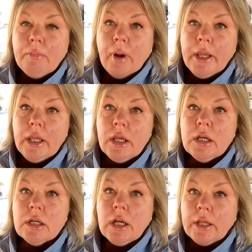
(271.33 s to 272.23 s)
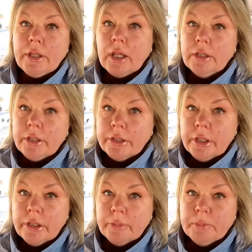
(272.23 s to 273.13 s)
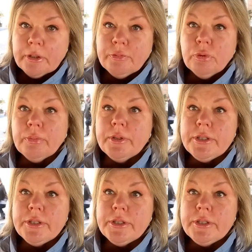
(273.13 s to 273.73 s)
мои каналы на данной платформе,